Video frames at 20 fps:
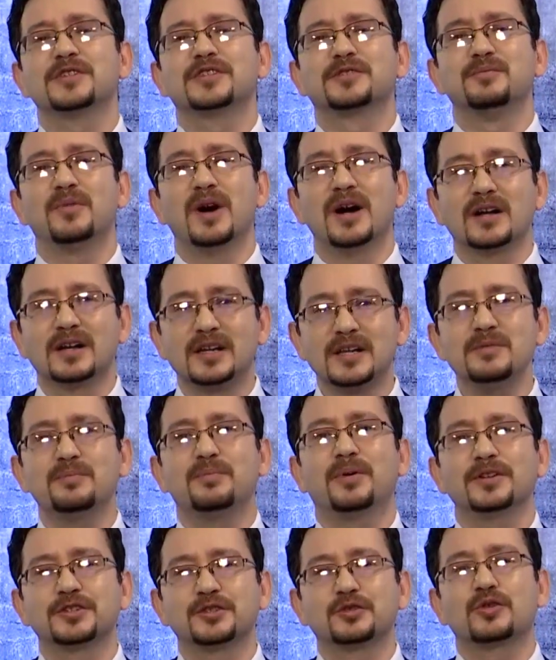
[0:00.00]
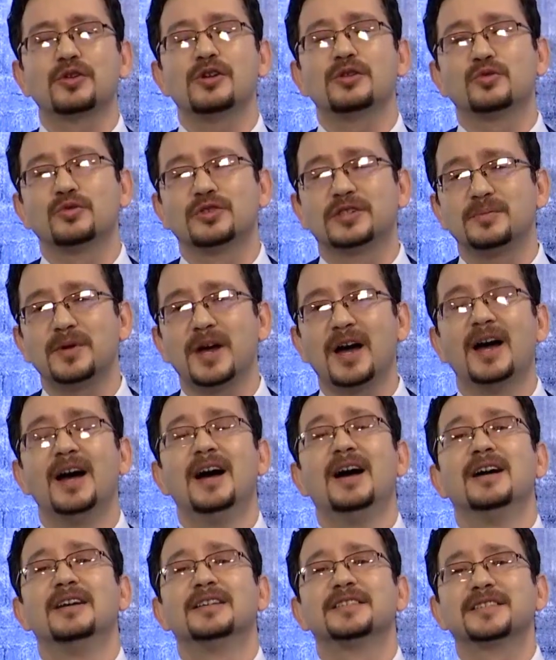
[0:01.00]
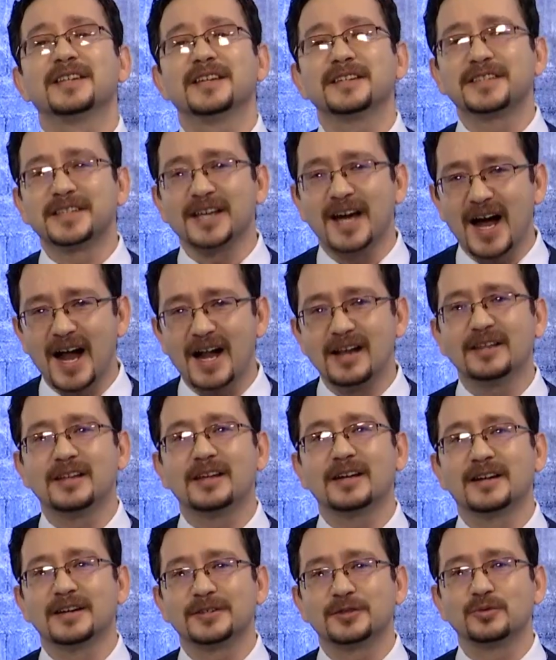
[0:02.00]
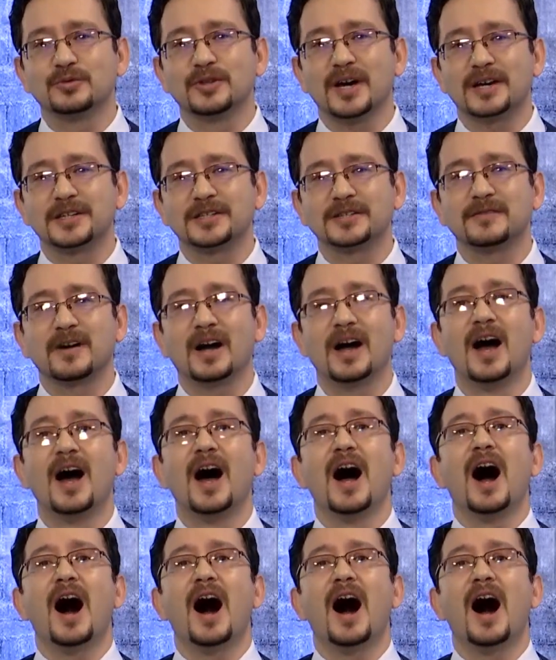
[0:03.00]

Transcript: смогли построить у себя социальное государство,